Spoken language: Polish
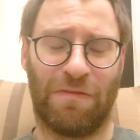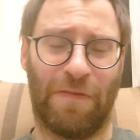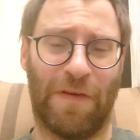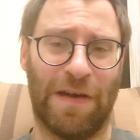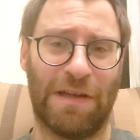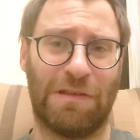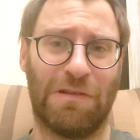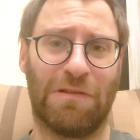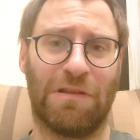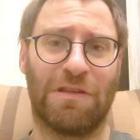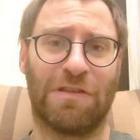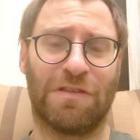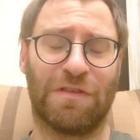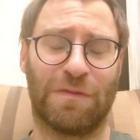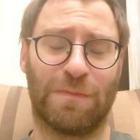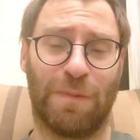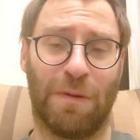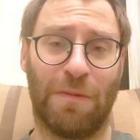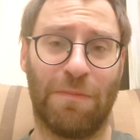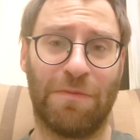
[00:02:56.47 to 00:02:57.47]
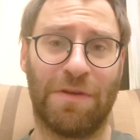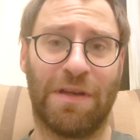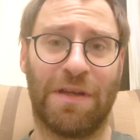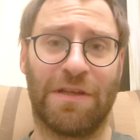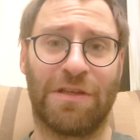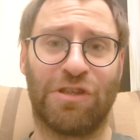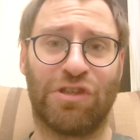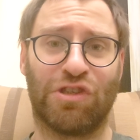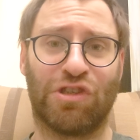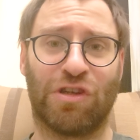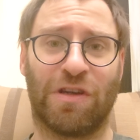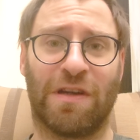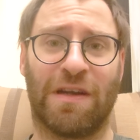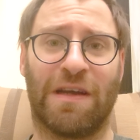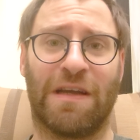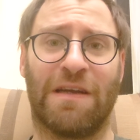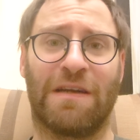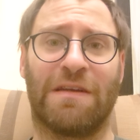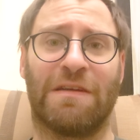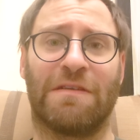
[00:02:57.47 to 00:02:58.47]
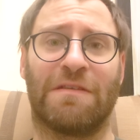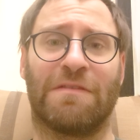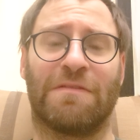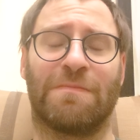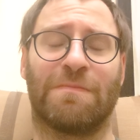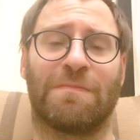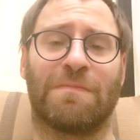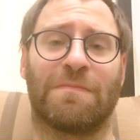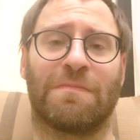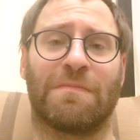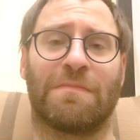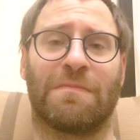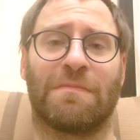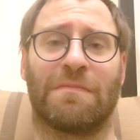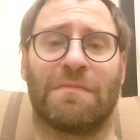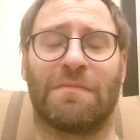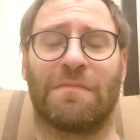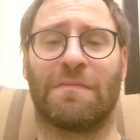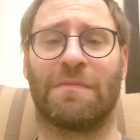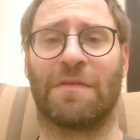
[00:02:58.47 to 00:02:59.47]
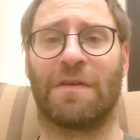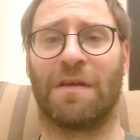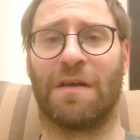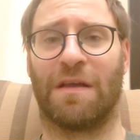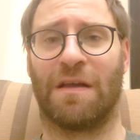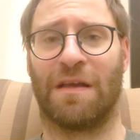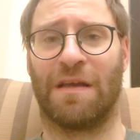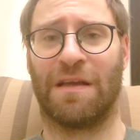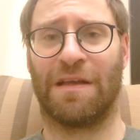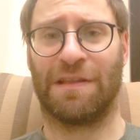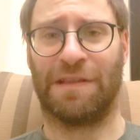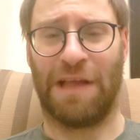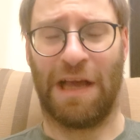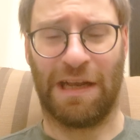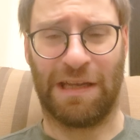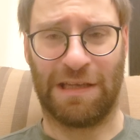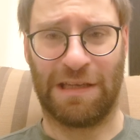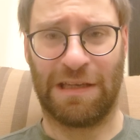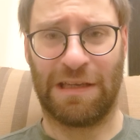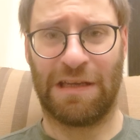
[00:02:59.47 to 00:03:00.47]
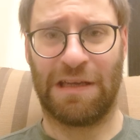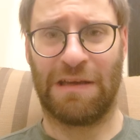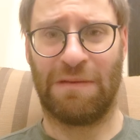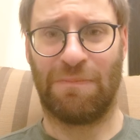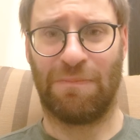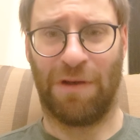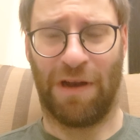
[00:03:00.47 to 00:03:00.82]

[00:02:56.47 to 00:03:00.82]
Warto też wspomnieć, że hmm, takie